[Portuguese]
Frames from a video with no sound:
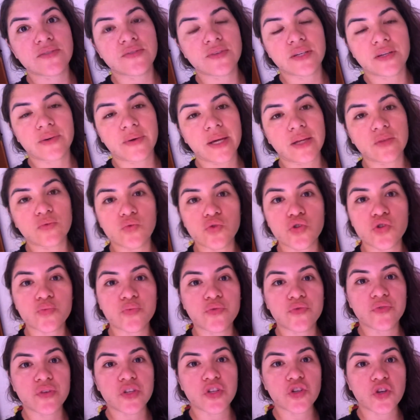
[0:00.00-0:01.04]
viram aí no
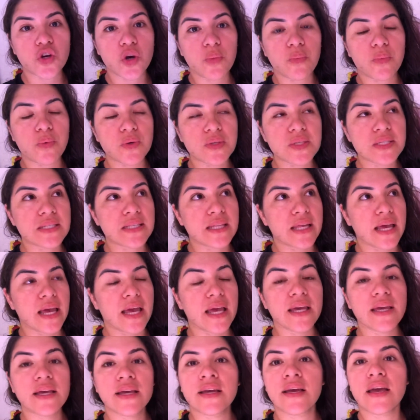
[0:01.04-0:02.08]
último vídeo que eu
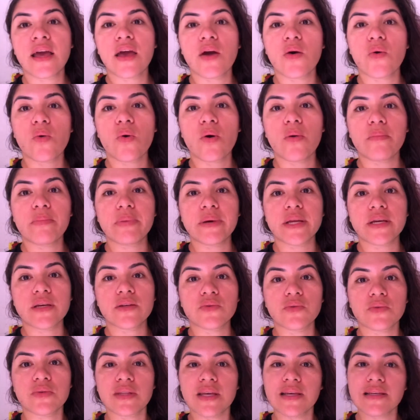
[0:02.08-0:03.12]
postei, eu
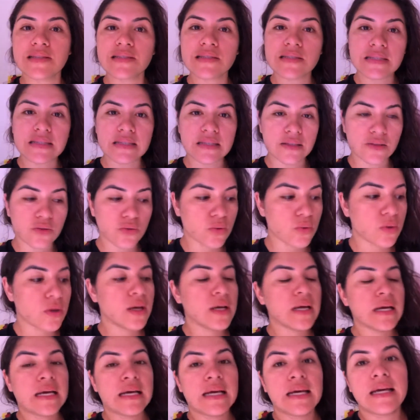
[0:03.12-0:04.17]
comprando o tecido.
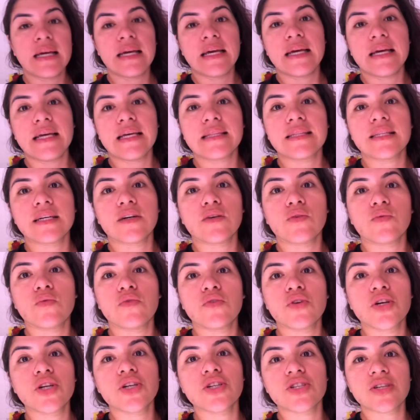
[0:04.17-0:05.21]

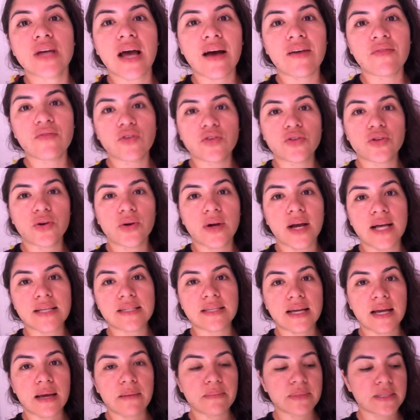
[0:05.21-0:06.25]
Então, já vou trocar
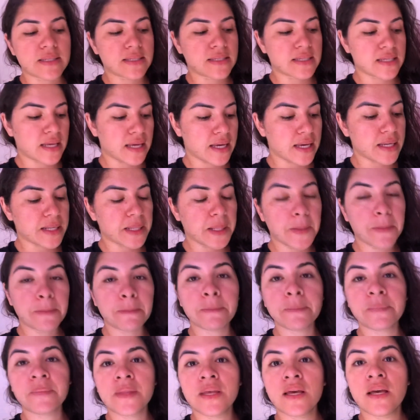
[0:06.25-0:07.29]
essa cabeceira.
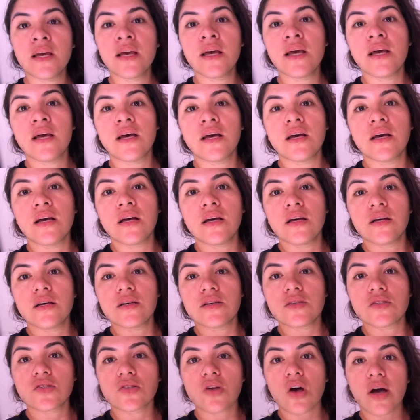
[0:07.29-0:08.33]

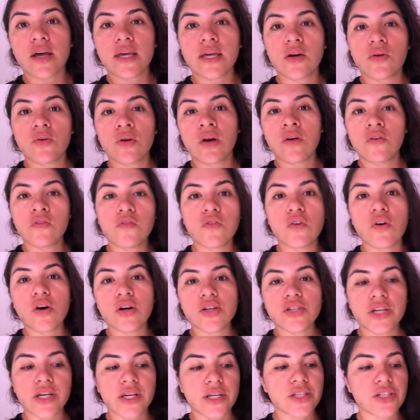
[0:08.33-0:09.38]
Só que eu não vou,
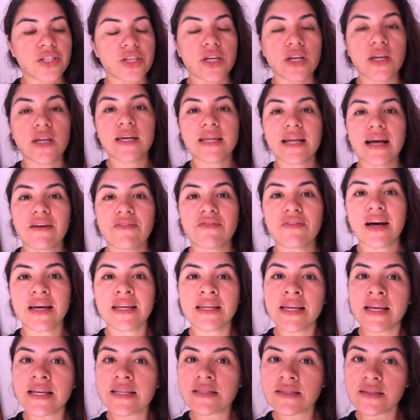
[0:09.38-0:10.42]
gente, gravar
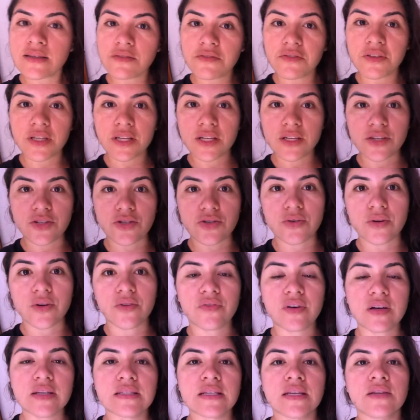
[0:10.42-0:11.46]
nesse vídeo, eu
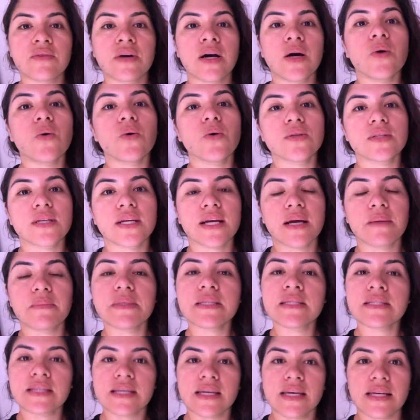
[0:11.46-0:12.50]
fazendo a outra
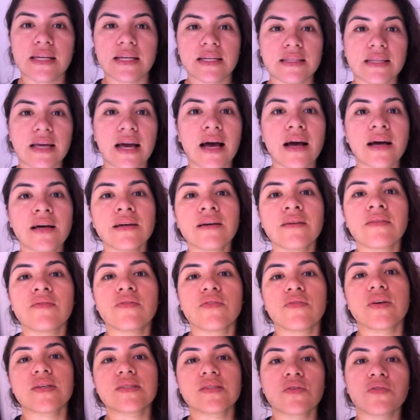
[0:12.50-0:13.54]
cabeceira, tá?
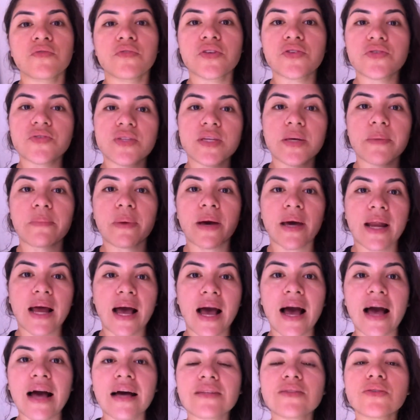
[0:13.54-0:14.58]
Vou fazer um vídeo
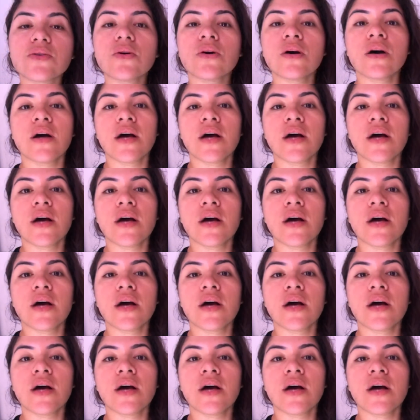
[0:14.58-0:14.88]
separado.